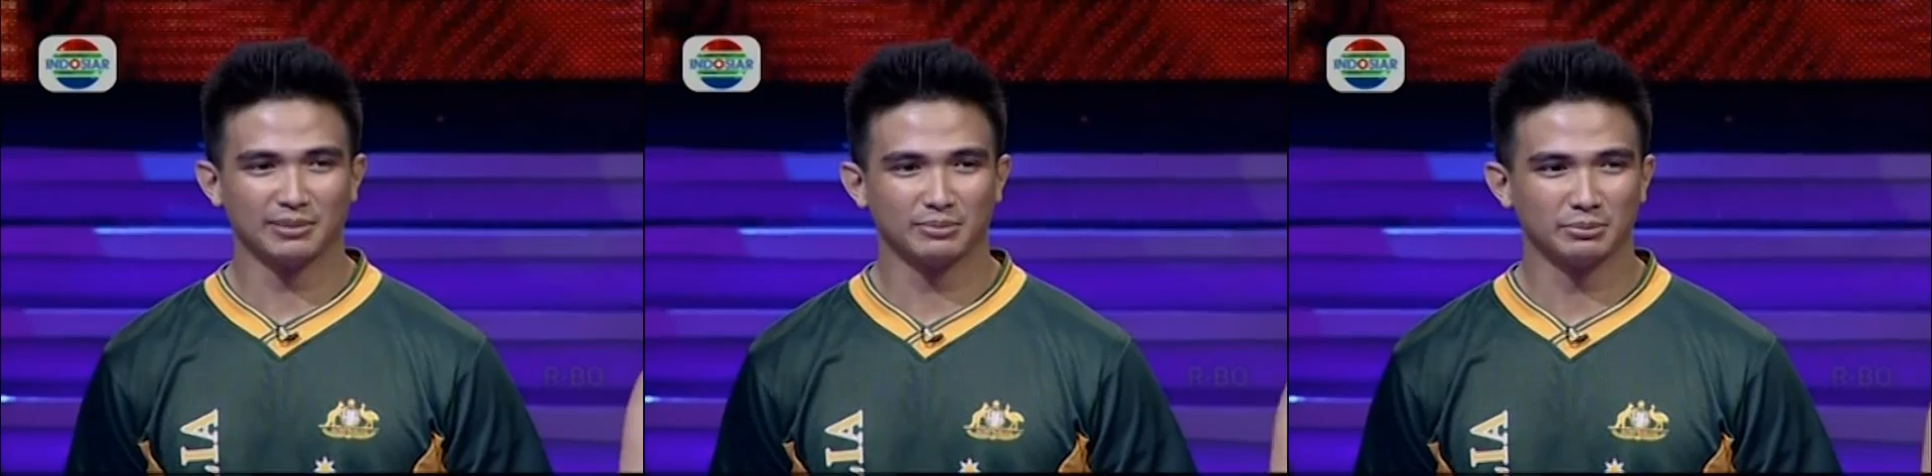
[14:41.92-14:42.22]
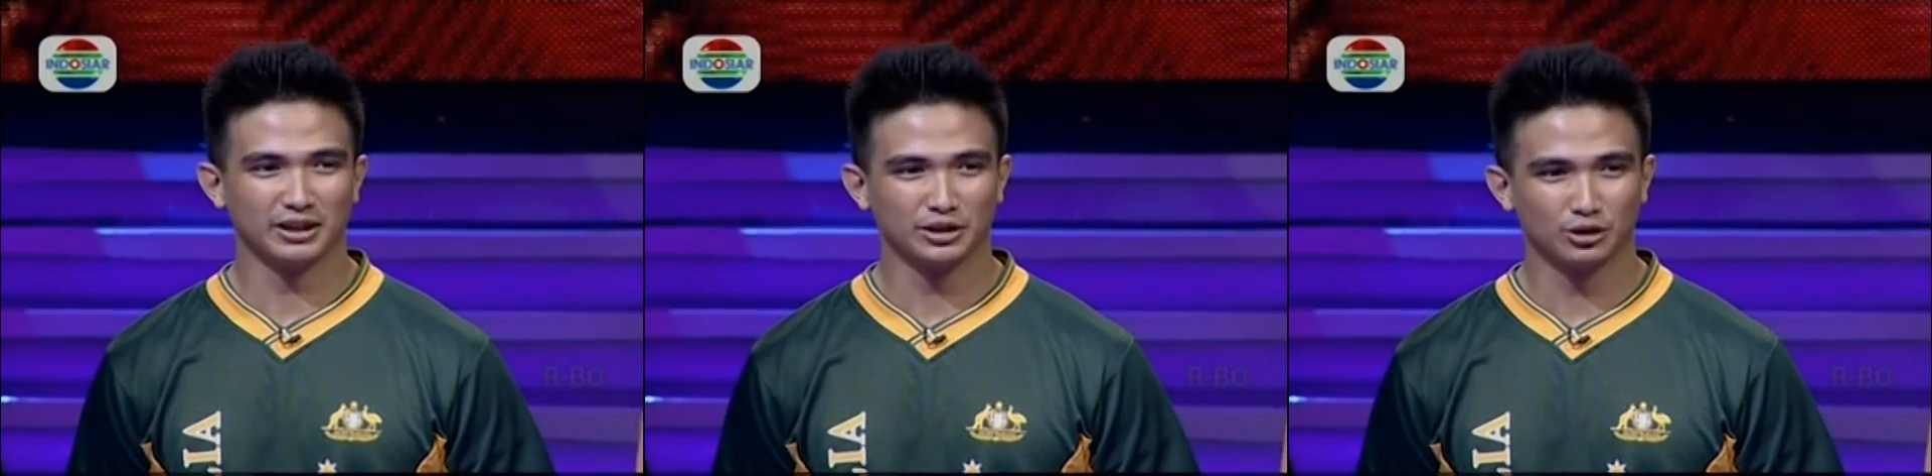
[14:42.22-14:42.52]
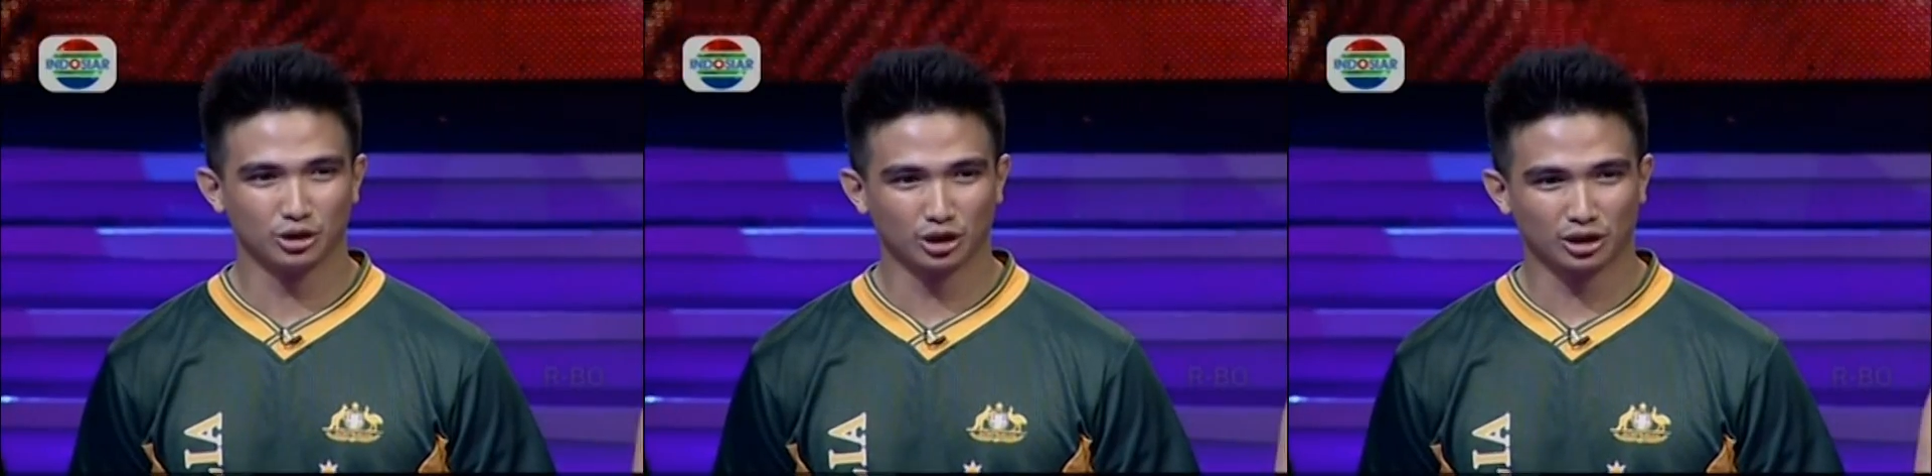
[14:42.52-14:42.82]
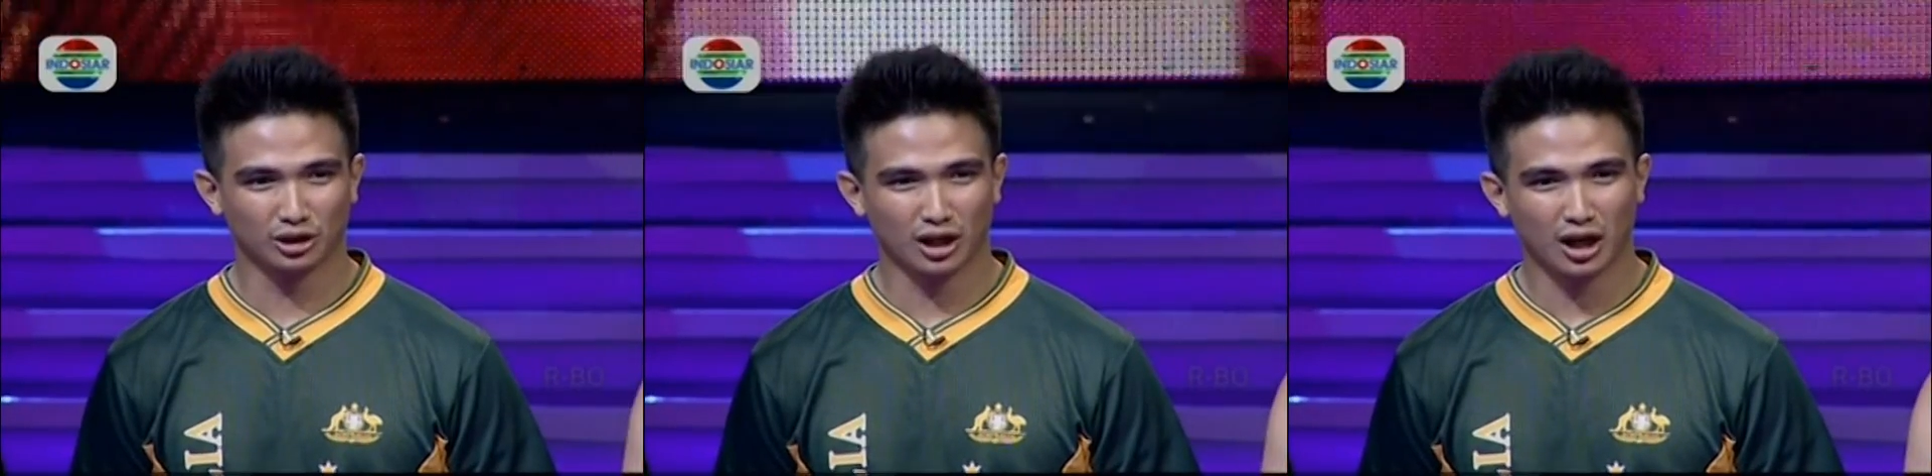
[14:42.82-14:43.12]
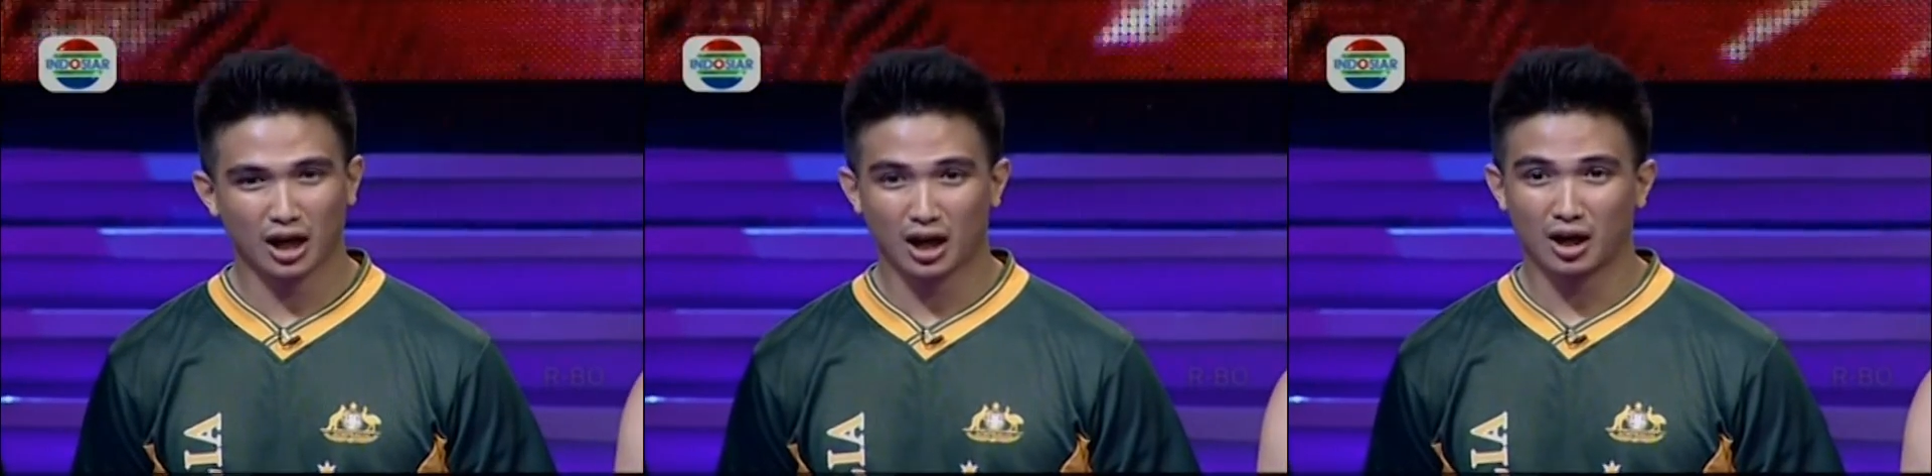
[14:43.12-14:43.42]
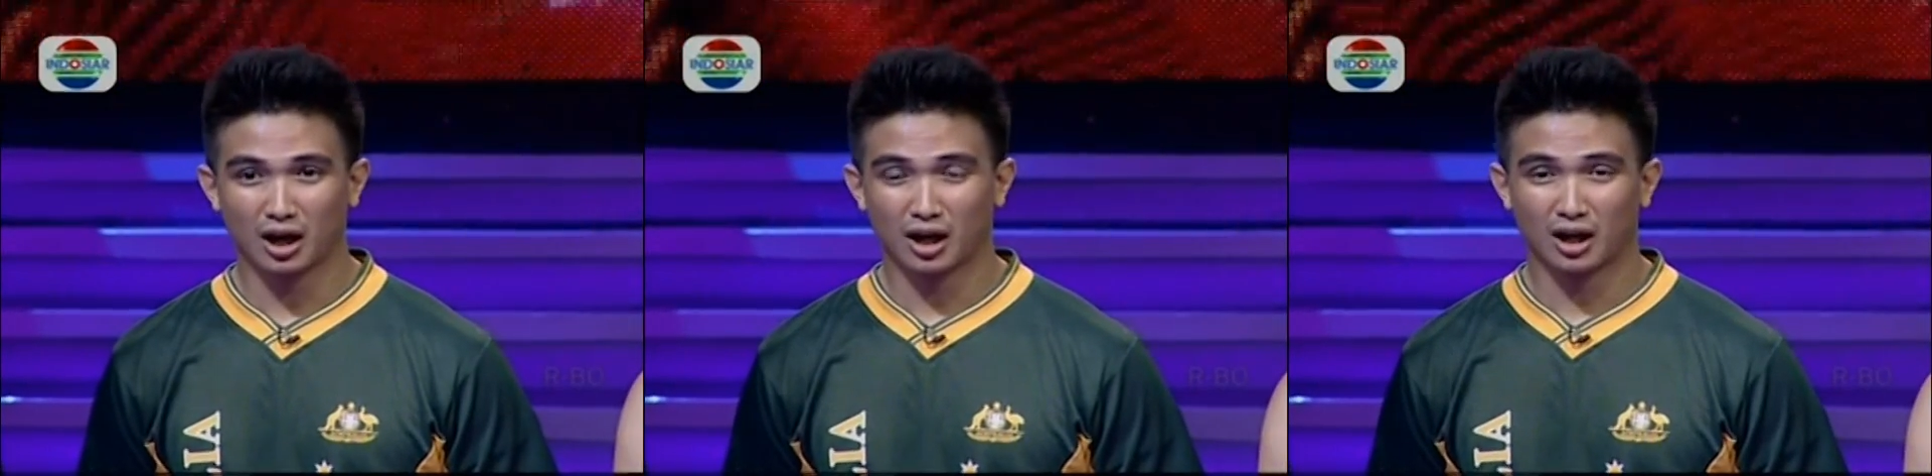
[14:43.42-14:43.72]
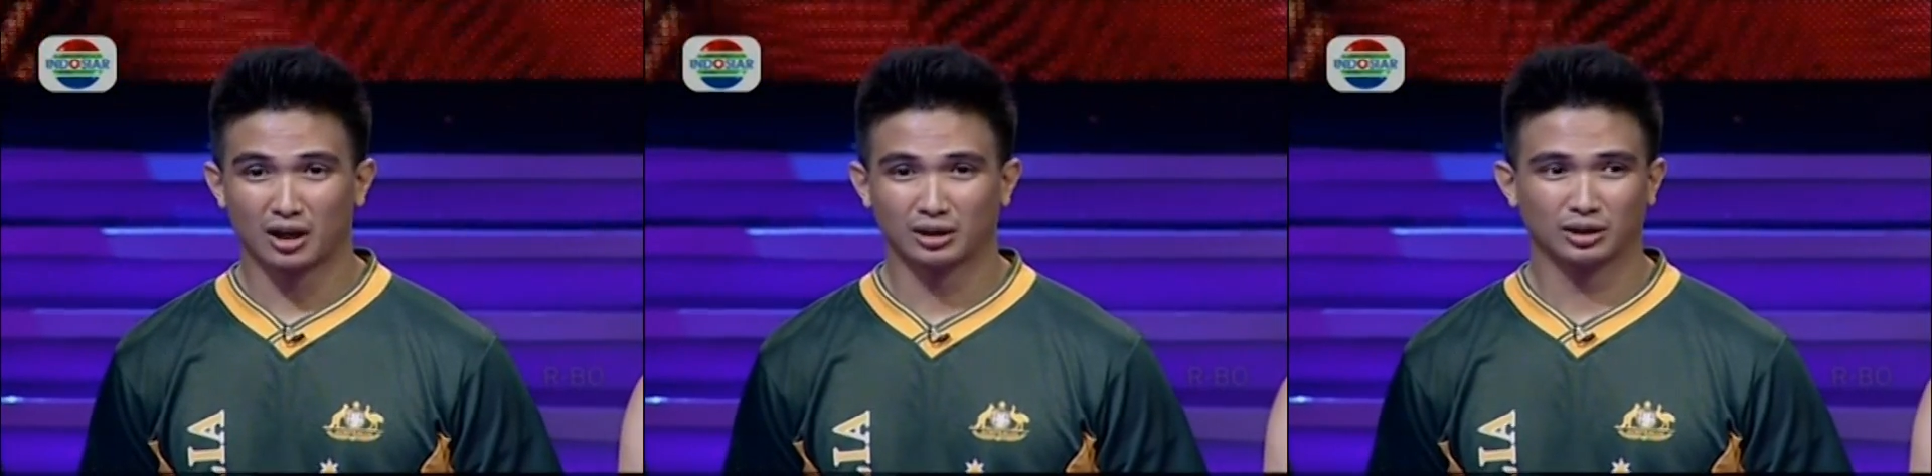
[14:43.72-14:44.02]
kalian memilih jujur
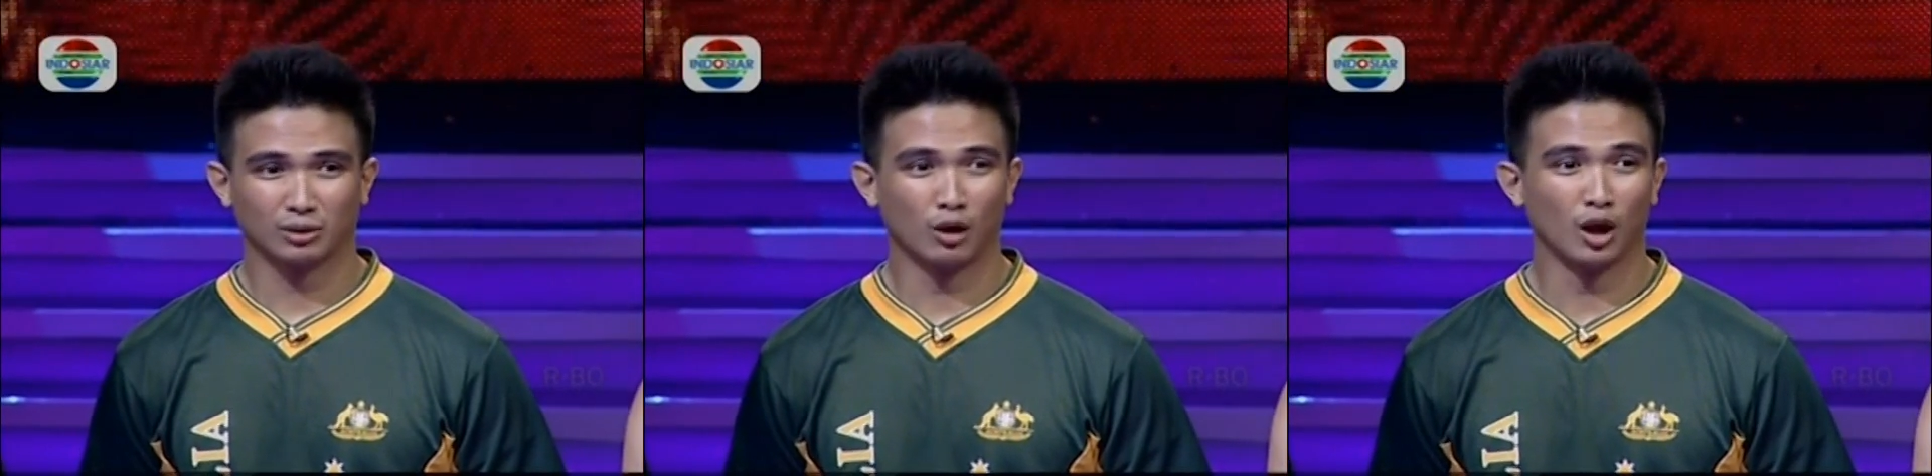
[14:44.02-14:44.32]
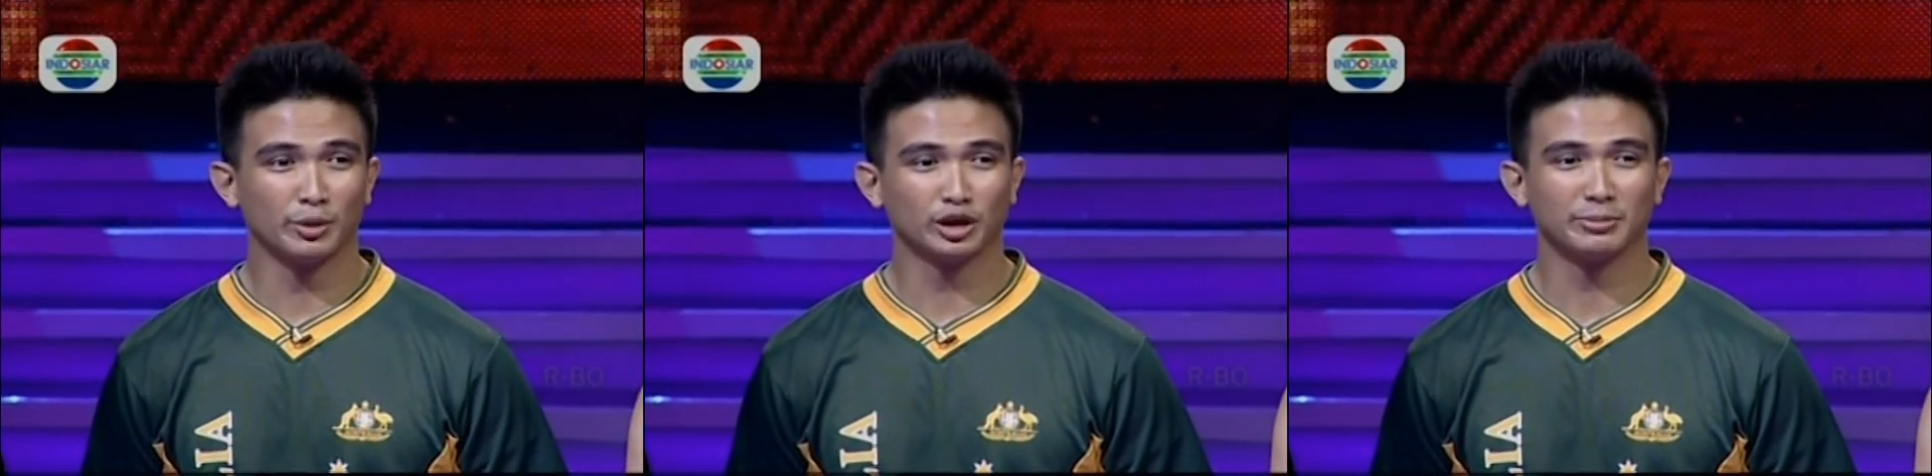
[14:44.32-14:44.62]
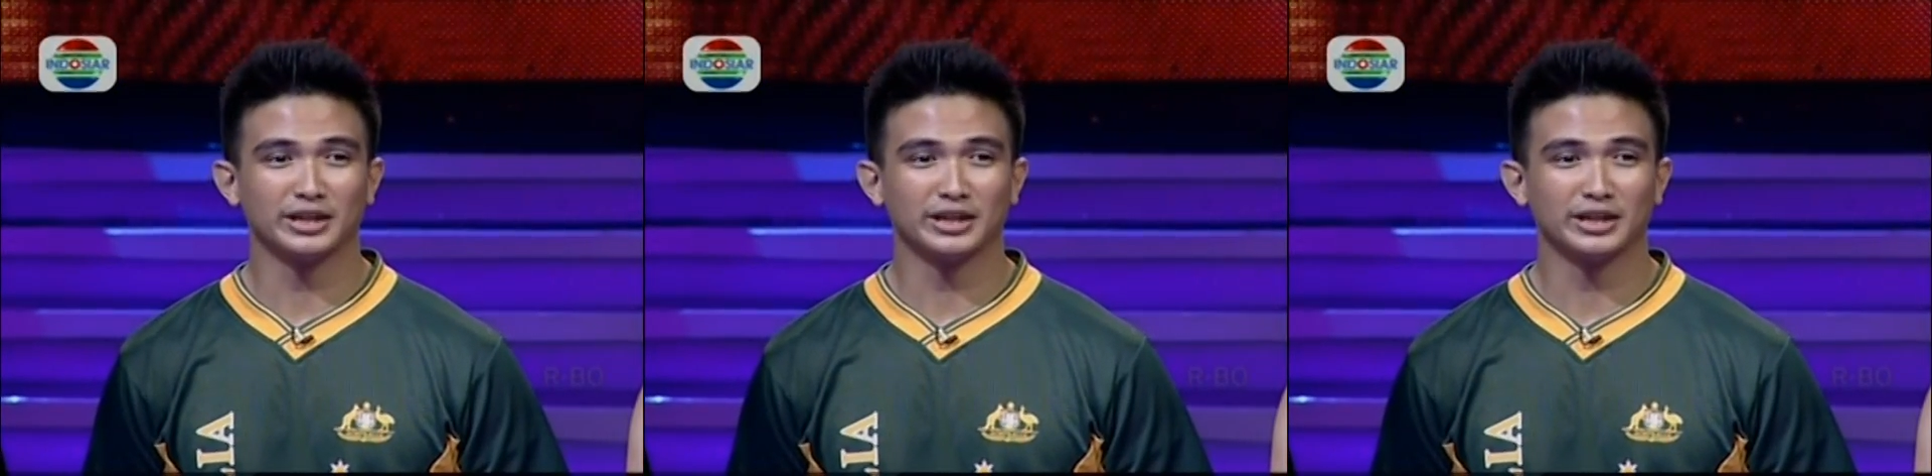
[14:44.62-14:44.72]
walaupun